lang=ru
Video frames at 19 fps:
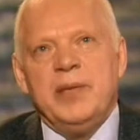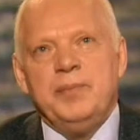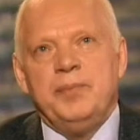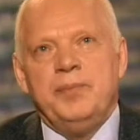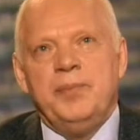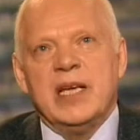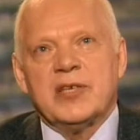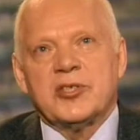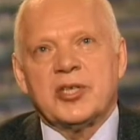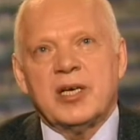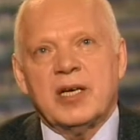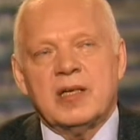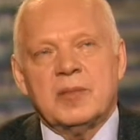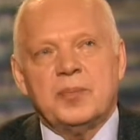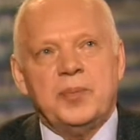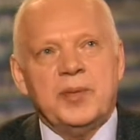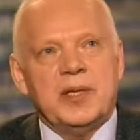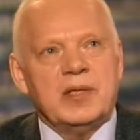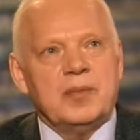бежал,
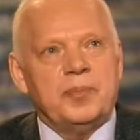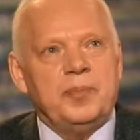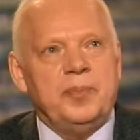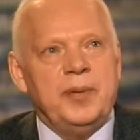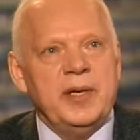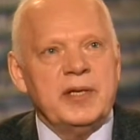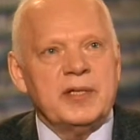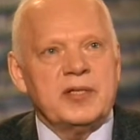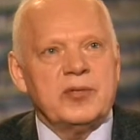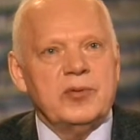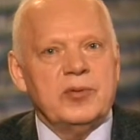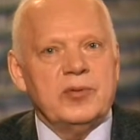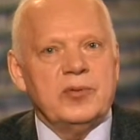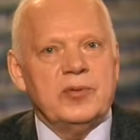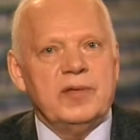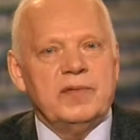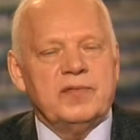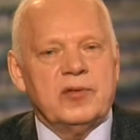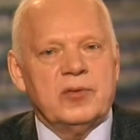пел
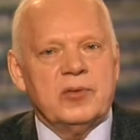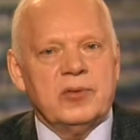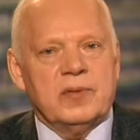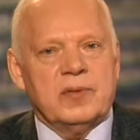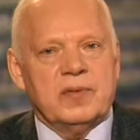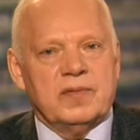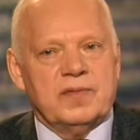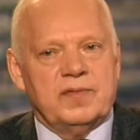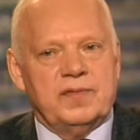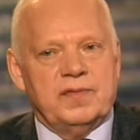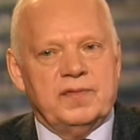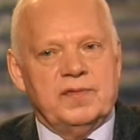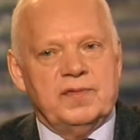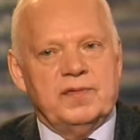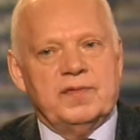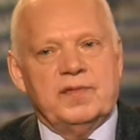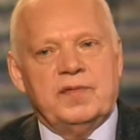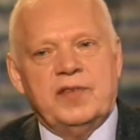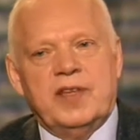песню. И вдруг
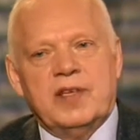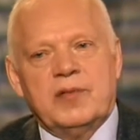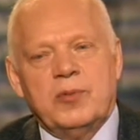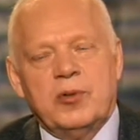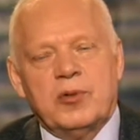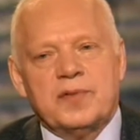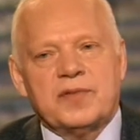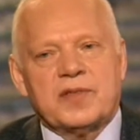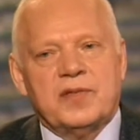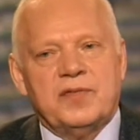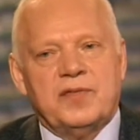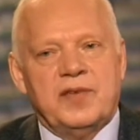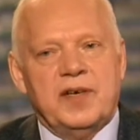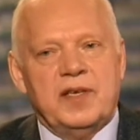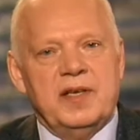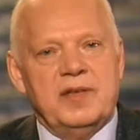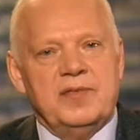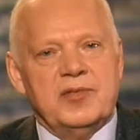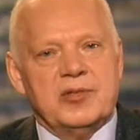в, в Ермоловском
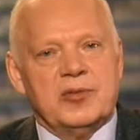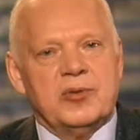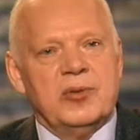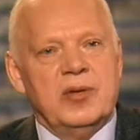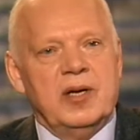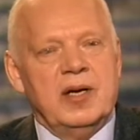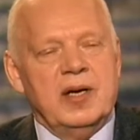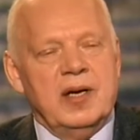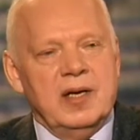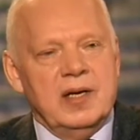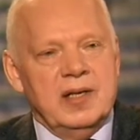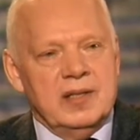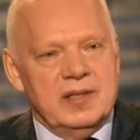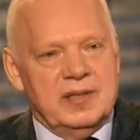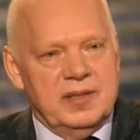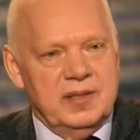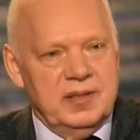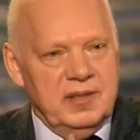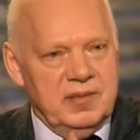фойе вижу,
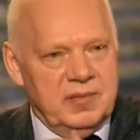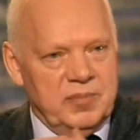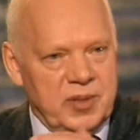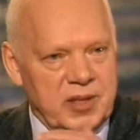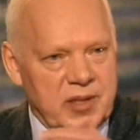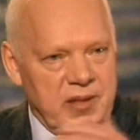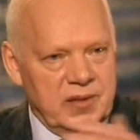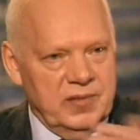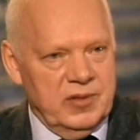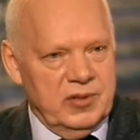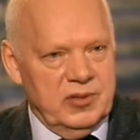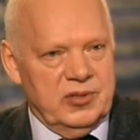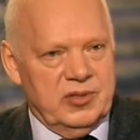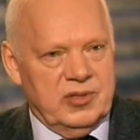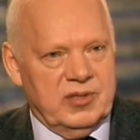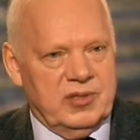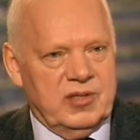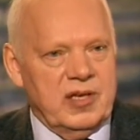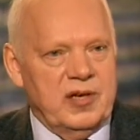сидит Михаил Иванович
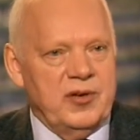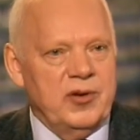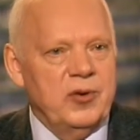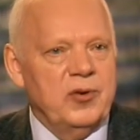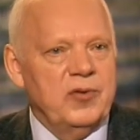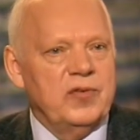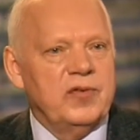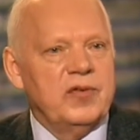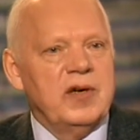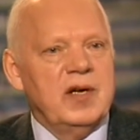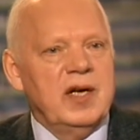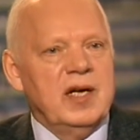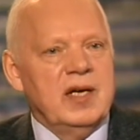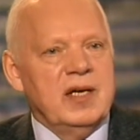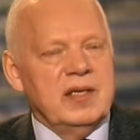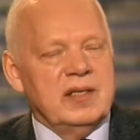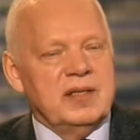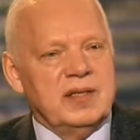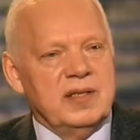Царев,
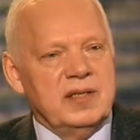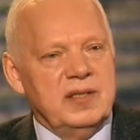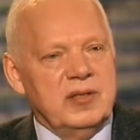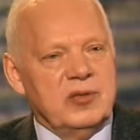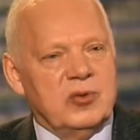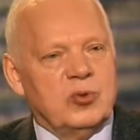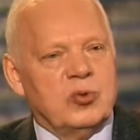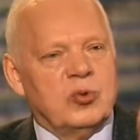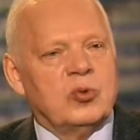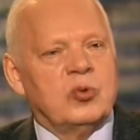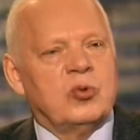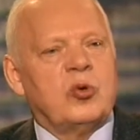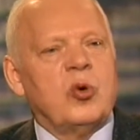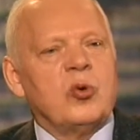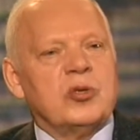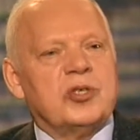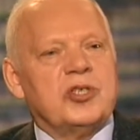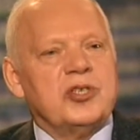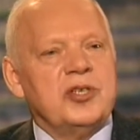сидит
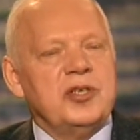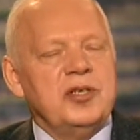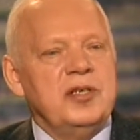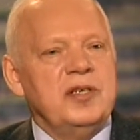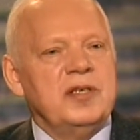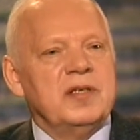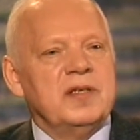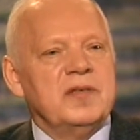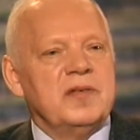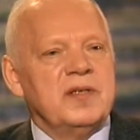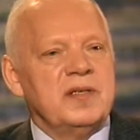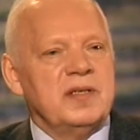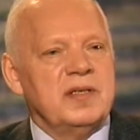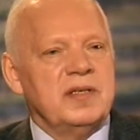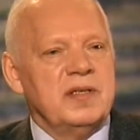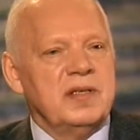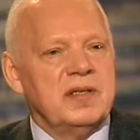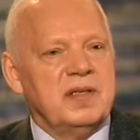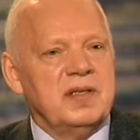Турчининова,
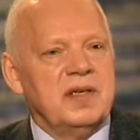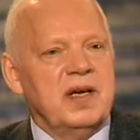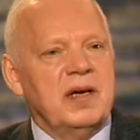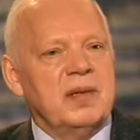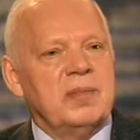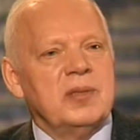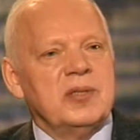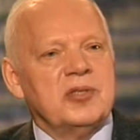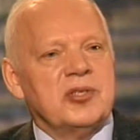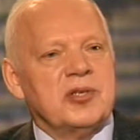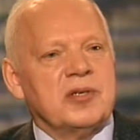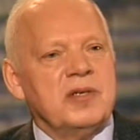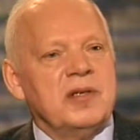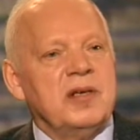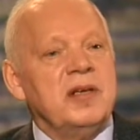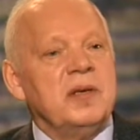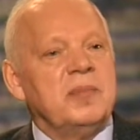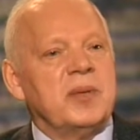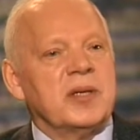сидит Яблочкина
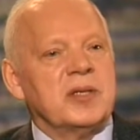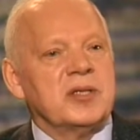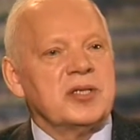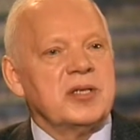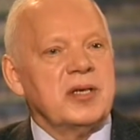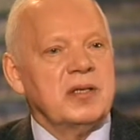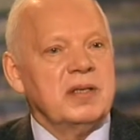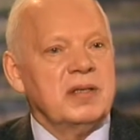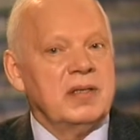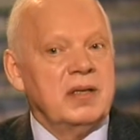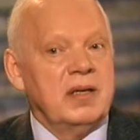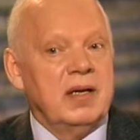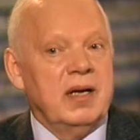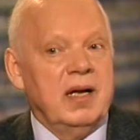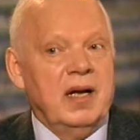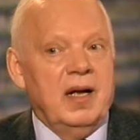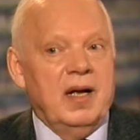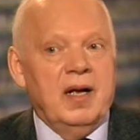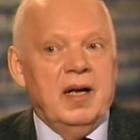и Пашенная.
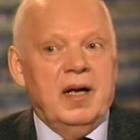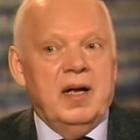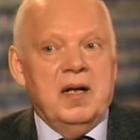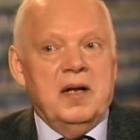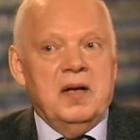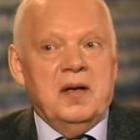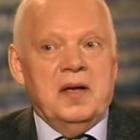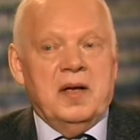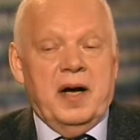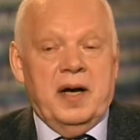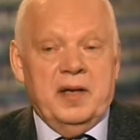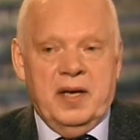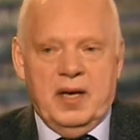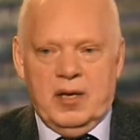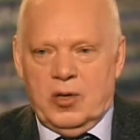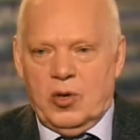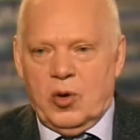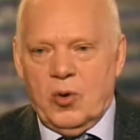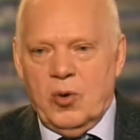А
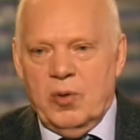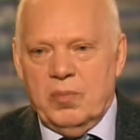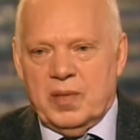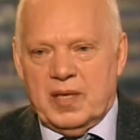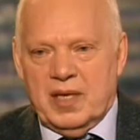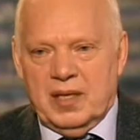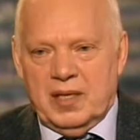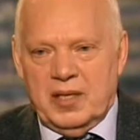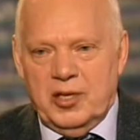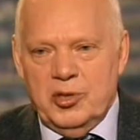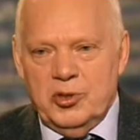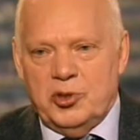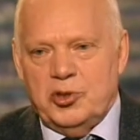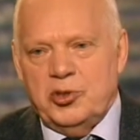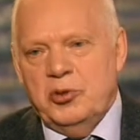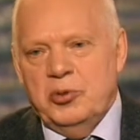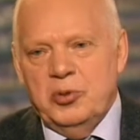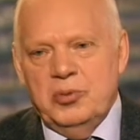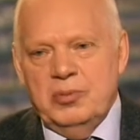я громко
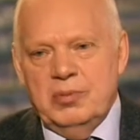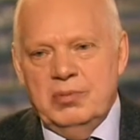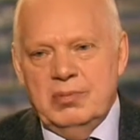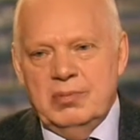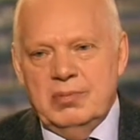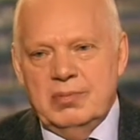кричу,